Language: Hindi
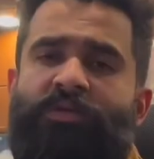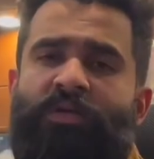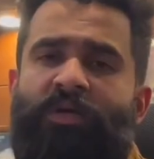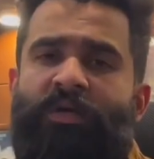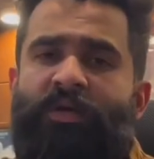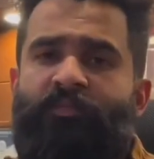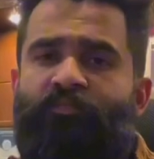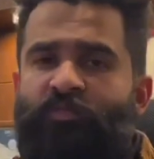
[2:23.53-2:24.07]

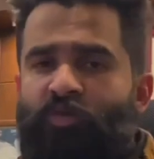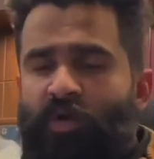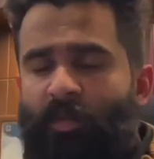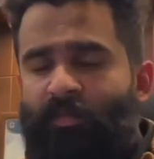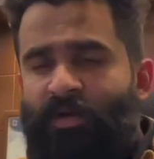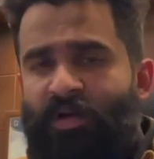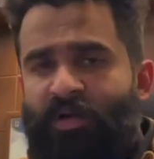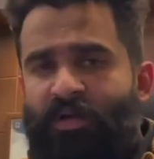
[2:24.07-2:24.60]
जो
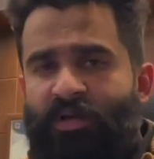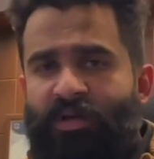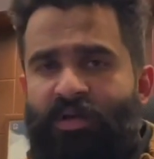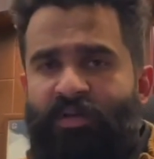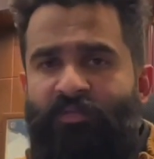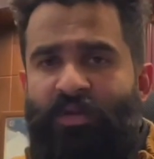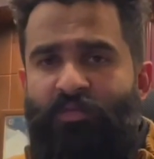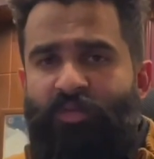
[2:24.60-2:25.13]
आपका
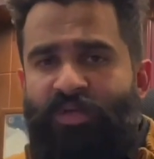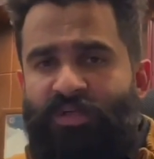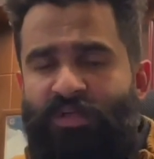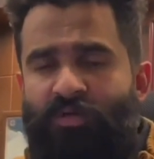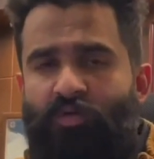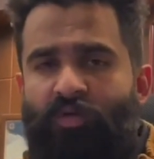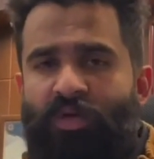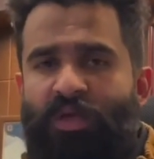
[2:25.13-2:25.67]

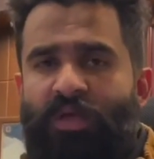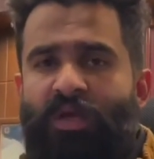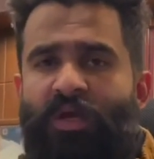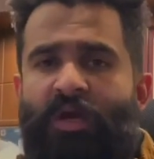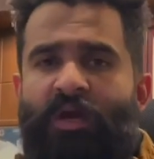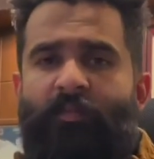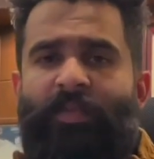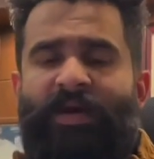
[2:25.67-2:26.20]
डिवेल्यूशन होगी
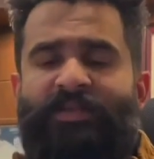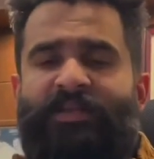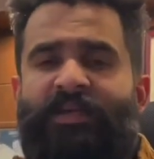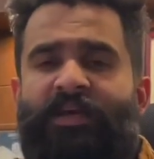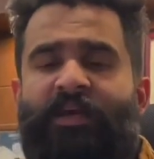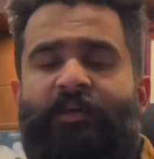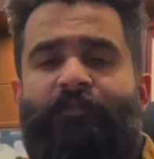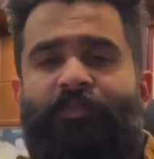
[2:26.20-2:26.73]

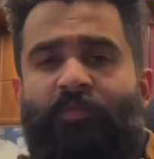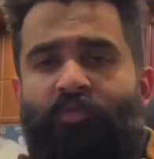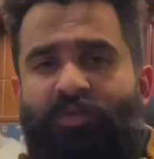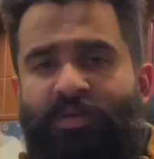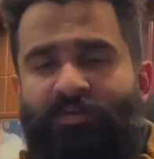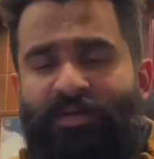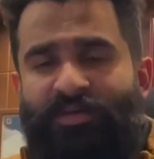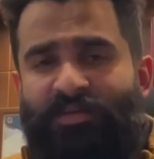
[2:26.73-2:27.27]
पैसे की तो
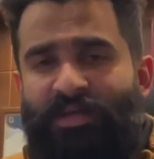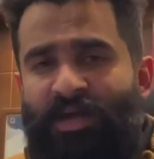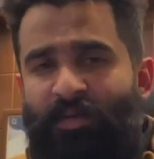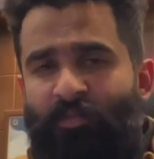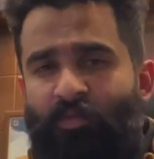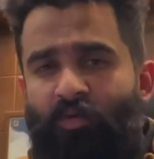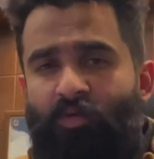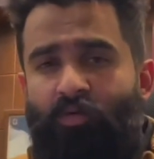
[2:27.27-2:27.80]
उसकी वजह से
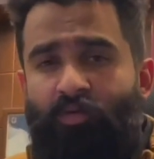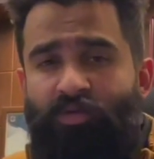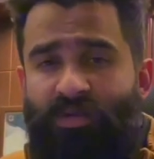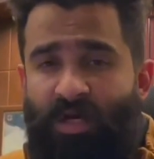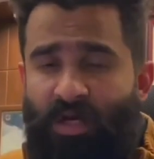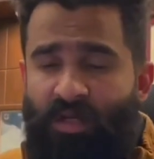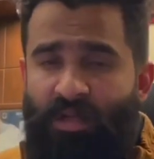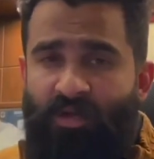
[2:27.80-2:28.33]
आपको
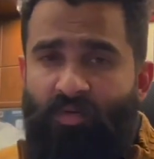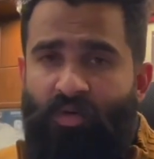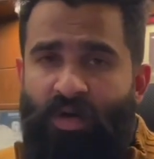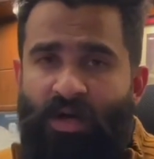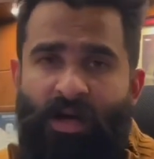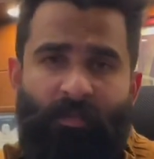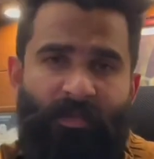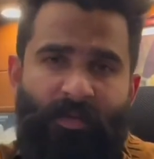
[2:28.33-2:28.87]
नुकसान नहीं
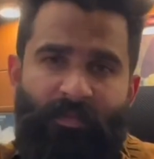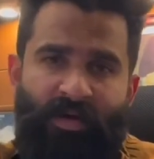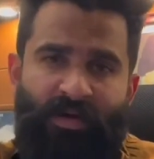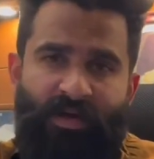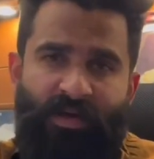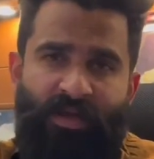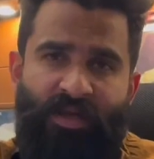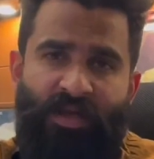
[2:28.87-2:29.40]
होगा आपका
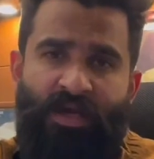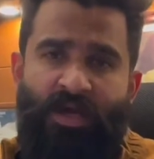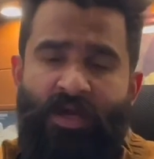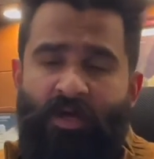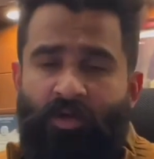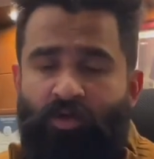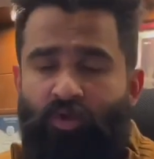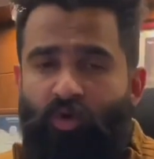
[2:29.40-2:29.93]
मटेरियल
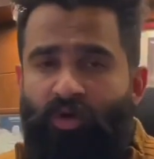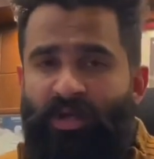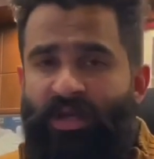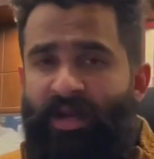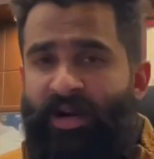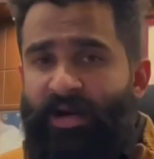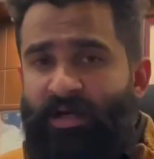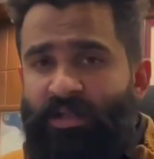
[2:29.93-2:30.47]
जो कि
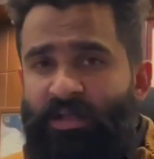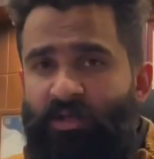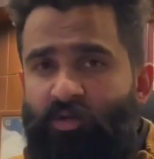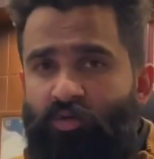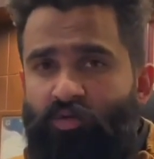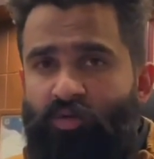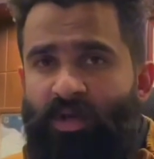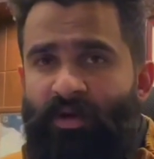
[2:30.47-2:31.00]
एंड तक
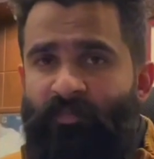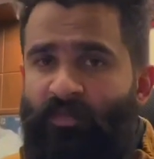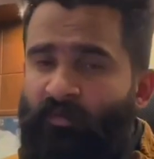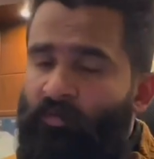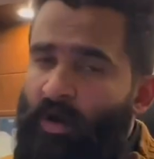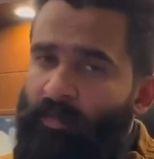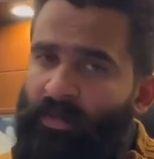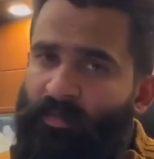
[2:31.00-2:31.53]
यूज़ होना है
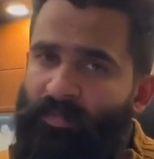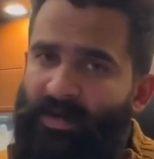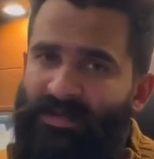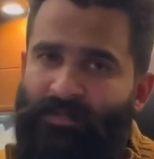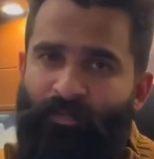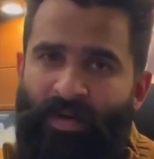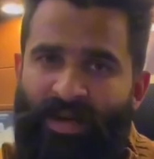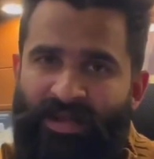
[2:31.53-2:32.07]
वो आपके
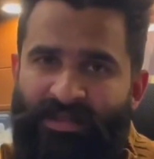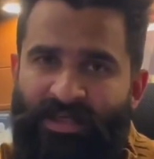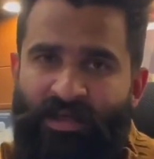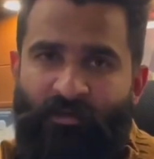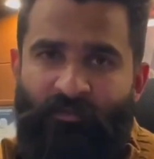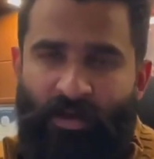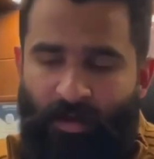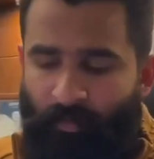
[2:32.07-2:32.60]
पास पहले से ही
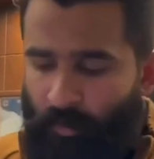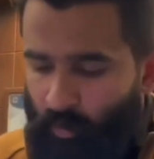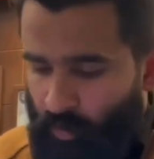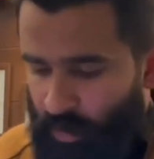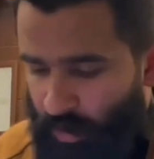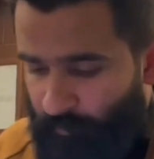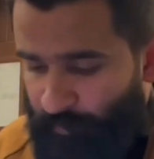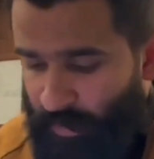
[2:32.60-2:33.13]
अवेलेबल
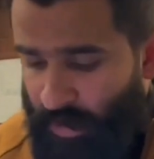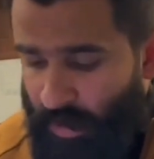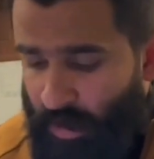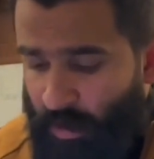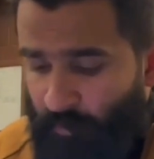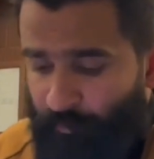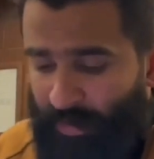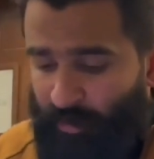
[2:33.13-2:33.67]
होगा
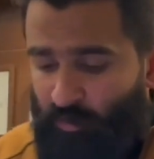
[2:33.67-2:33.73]
फिर